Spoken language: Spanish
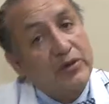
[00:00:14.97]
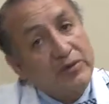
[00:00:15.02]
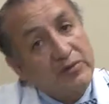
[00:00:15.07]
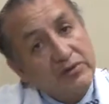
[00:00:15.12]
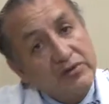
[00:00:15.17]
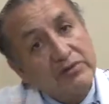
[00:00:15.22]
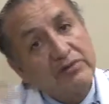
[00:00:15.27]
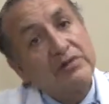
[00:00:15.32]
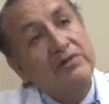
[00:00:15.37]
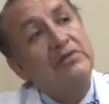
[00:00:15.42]

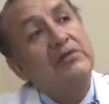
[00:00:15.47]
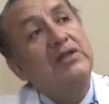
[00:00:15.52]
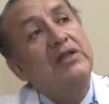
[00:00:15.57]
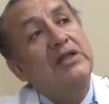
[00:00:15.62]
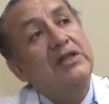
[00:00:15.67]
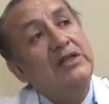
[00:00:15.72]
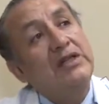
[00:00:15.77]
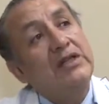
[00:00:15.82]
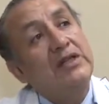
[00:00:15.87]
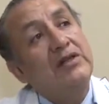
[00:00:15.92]
Ponemos nuestra
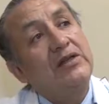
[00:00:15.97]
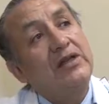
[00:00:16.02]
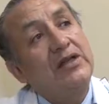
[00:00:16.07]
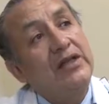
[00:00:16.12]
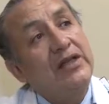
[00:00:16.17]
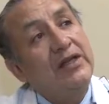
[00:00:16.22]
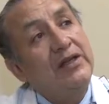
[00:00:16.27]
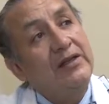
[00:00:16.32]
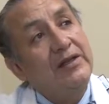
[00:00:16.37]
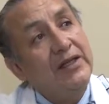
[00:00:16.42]
granita
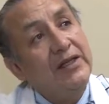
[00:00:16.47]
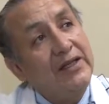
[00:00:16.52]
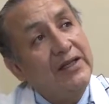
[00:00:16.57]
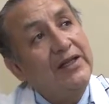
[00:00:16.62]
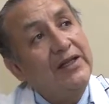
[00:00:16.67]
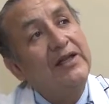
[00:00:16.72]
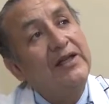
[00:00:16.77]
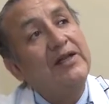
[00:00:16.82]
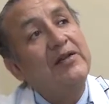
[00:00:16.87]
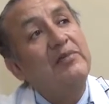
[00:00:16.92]
de
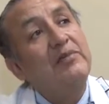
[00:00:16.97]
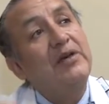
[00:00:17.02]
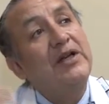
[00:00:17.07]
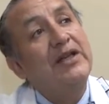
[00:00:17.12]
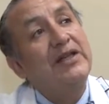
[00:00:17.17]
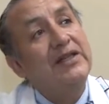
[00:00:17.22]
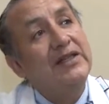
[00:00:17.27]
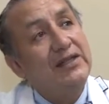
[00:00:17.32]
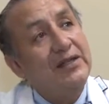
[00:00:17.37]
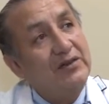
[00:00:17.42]
arena en la
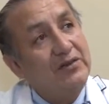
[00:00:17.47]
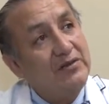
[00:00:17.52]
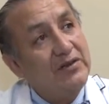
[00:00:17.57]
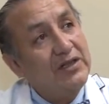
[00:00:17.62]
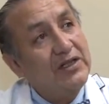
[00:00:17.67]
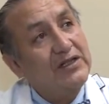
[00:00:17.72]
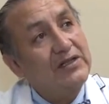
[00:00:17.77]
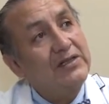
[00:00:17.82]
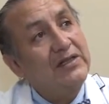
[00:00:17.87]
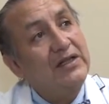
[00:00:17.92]
parte de lo
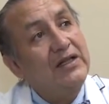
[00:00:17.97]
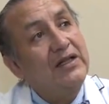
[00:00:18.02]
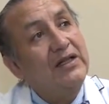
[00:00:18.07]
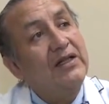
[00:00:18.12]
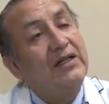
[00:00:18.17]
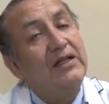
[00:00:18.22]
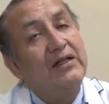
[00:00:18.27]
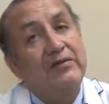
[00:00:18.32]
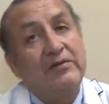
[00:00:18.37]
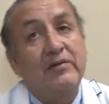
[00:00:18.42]
que es
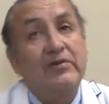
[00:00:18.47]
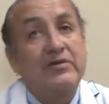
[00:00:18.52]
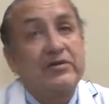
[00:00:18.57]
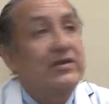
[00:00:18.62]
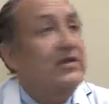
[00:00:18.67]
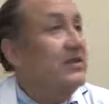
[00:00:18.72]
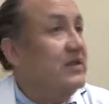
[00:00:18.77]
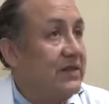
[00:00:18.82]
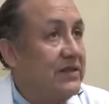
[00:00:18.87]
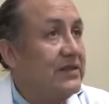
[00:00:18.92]
la,
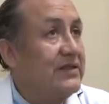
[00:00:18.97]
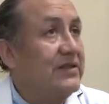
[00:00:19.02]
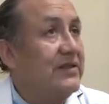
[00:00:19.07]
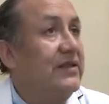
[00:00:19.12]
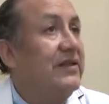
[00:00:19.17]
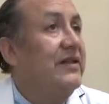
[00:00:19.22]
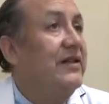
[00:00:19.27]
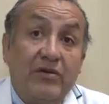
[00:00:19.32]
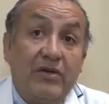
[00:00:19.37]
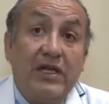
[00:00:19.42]
fibrosis
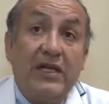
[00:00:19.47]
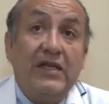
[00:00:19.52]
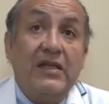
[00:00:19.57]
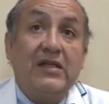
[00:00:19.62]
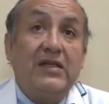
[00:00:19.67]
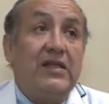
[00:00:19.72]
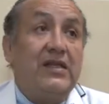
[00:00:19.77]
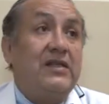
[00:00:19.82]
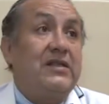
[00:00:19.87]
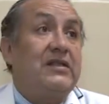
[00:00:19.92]
quística. Nadie
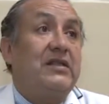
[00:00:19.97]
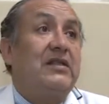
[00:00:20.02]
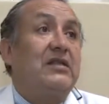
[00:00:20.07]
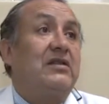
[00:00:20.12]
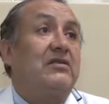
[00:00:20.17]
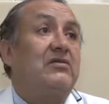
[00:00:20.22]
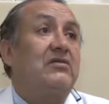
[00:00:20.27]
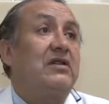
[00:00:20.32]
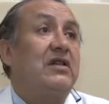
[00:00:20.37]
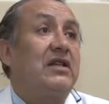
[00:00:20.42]
triste ni
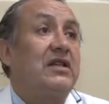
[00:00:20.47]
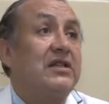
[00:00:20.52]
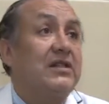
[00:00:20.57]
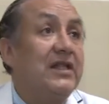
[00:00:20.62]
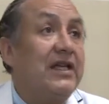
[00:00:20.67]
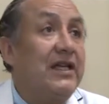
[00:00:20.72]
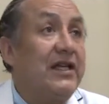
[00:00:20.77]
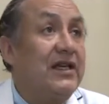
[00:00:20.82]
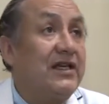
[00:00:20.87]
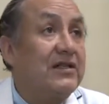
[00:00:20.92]
con caras
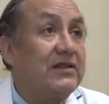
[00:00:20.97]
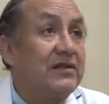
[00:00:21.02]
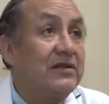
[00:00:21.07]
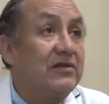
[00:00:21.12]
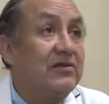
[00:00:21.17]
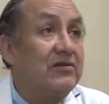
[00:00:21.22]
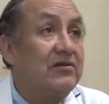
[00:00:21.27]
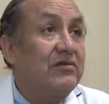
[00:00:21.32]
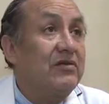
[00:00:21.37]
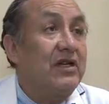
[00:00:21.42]
largas,
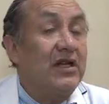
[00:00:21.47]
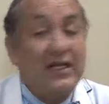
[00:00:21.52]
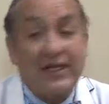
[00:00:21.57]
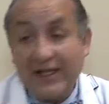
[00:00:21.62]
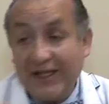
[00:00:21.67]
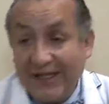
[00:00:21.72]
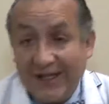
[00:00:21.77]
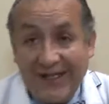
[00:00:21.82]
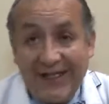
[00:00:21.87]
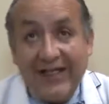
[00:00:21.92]
sino con
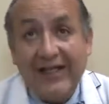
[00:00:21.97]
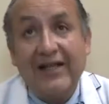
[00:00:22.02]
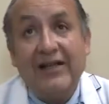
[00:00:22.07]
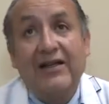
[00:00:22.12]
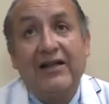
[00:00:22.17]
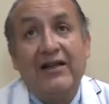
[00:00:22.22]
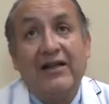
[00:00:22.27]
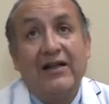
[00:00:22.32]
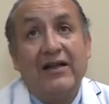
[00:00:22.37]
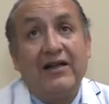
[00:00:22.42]
alegría,
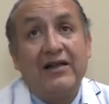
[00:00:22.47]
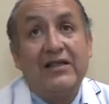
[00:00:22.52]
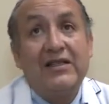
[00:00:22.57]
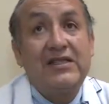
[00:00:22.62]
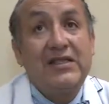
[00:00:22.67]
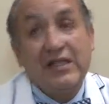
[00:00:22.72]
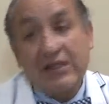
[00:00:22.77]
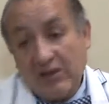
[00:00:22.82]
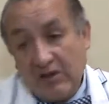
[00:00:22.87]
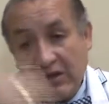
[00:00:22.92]

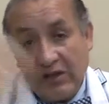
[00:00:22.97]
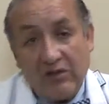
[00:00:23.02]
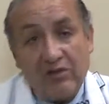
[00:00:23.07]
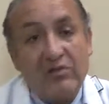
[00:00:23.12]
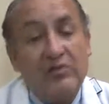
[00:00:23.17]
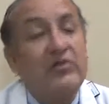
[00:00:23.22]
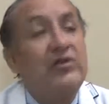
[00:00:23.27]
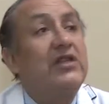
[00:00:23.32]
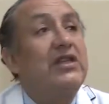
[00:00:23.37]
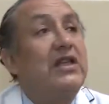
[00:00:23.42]
diciéndole a la
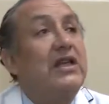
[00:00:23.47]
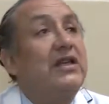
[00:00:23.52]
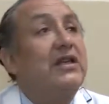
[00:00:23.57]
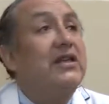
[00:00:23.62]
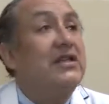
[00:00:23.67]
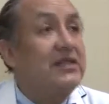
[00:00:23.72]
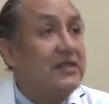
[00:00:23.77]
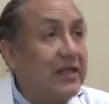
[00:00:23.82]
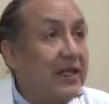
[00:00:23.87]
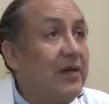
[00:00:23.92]
comunidad,
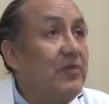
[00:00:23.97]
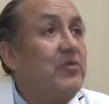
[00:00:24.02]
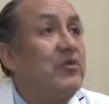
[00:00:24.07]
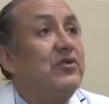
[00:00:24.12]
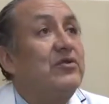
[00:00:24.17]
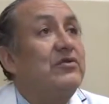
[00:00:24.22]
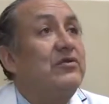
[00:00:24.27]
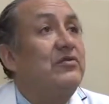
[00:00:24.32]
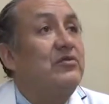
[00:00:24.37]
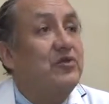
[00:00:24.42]
aquí
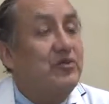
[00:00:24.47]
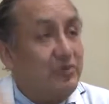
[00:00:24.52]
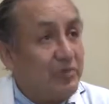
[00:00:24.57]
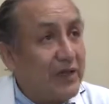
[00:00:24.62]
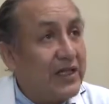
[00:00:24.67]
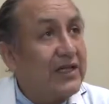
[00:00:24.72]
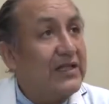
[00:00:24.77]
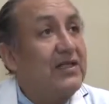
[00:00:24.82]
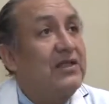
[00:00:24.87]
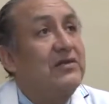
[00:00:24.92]
estamos, somos
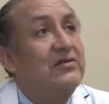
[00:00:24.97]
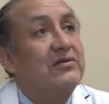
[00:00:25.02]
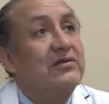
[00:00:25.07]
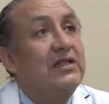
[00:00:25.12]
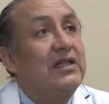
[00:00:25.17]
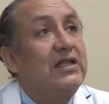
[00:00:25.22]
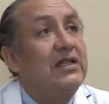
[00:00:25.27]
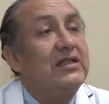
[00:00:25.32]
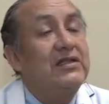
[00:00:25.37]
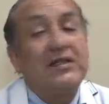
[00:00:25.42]
parte de
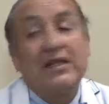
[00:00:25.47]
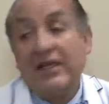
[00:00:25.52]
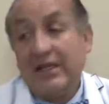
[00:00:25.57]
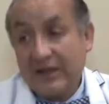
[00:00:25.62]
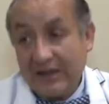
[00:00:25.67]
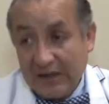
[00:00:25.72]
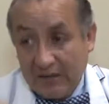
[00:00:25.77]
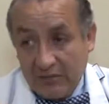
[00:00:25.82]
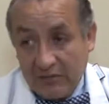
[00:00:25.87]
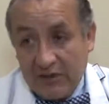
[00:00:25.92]
ustedes,
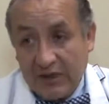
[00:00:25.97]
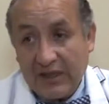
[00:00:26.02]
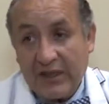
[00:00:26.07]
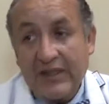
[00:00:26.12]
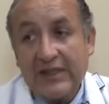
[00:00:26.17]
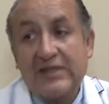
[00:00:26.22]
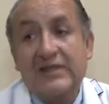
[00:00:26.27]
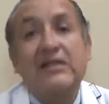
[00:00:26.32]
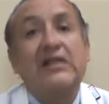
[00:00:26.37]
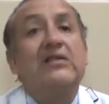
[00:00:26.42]
estamos
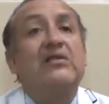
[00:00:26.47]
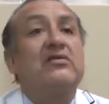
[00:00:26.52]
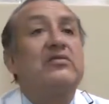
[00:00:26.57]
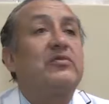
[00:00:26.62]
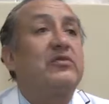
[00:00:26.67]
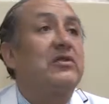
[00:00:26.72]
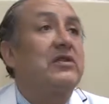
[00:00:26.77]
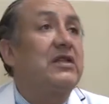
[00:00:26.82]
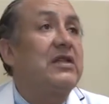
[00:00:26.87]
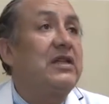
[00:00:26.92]
agradecidos
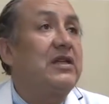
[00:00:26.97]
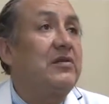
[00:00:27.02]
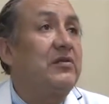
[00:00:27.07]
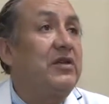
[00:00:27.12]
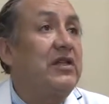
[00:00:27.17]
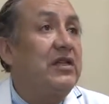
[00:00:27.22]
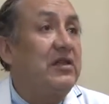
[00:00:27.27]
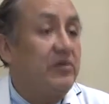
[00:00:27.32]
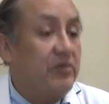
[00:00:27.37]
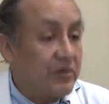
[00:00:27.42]
por tener
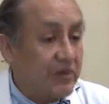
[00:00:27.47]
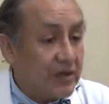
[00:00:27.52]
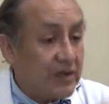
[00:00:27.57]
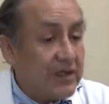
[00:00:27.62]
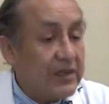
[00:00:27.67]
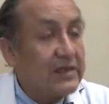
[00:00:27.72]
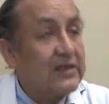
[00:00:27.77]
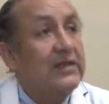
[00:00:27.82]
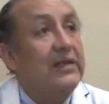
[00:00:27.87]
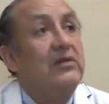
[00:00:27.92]
vida, por
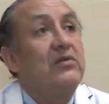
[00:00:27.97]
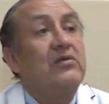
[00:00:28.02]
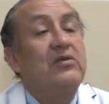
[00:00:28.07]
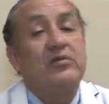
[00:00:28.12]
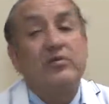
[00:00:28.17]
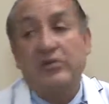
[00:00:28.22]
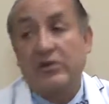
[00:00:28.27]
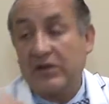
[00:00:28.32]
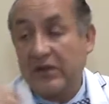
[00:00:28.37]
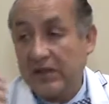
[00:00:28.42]
tener salud,
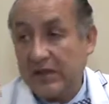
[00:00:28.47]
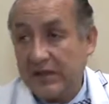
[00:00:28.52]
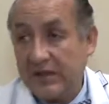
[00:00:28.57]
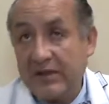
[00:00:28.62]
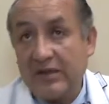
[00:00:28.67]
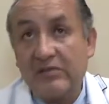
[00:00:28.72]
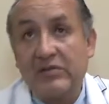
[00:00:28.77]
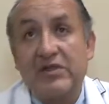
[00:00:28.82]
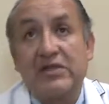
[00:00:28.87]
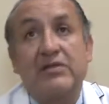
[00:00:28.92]
por tener
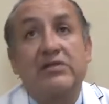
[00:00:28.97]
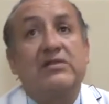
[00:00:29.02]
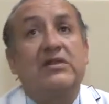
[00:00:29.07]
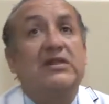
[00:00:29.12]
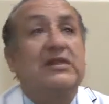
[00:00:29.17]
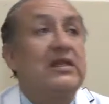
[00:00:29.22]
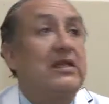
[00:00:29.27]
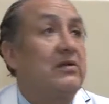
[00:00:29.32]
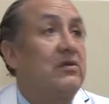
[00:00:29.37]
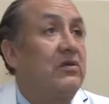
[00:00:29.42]
servicios
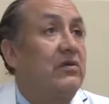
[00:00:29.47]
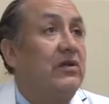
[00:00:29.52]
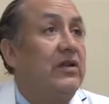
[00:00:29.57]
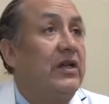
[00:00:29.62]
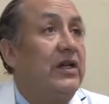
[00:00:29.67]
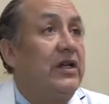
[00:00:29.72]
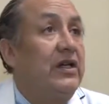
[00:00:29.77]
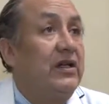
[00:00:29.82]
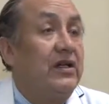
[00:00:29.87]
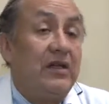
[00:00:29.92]
de salud
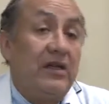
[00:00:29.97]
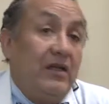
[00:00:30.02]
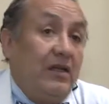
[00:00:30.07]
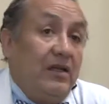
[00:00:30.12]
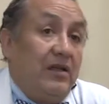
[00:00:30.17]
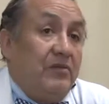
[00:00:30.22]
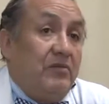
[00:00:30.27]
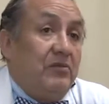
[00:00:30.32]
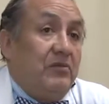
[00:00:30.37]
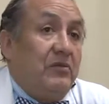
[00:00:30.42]

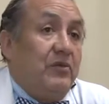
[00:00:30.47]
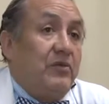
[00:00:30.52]
y